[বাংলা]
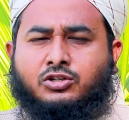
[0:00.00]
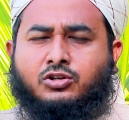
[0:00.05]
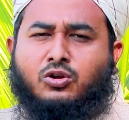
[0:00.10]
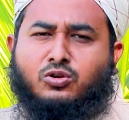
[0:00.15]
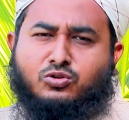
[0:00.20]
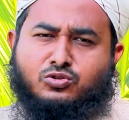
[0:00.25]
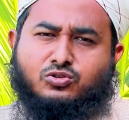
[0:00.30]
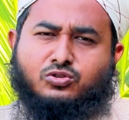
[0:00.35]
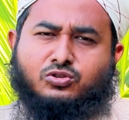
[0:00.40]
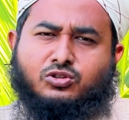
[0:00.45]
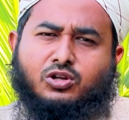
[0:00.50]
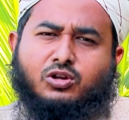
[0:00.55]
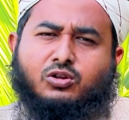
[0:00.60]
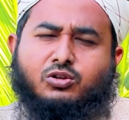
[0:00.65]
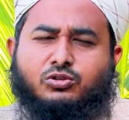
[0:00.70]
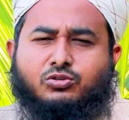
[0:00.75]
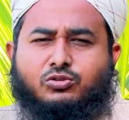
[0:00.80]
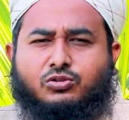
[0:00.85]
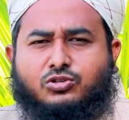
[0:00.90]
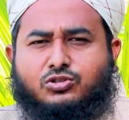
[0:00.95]
একটা অংশ
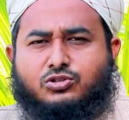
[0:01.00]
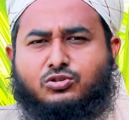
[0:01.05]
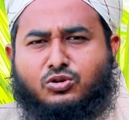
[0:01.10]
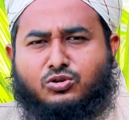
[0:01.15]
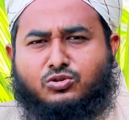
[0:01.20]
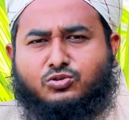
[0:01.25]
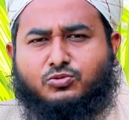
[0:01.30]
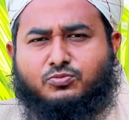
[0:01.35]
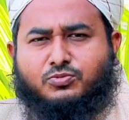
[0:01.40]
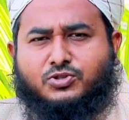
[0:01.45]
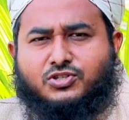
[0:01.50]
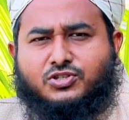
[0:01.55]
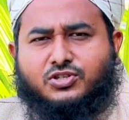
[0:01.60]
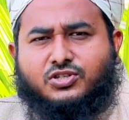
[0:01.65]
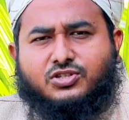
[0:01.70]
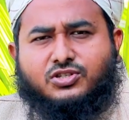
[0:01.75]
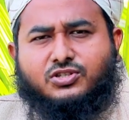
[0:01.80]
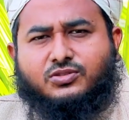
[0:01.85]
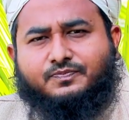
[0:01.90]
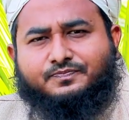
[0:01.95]
তেলাওয়াত করেছি অংশ
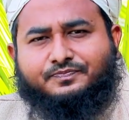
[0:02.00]
বিশেষ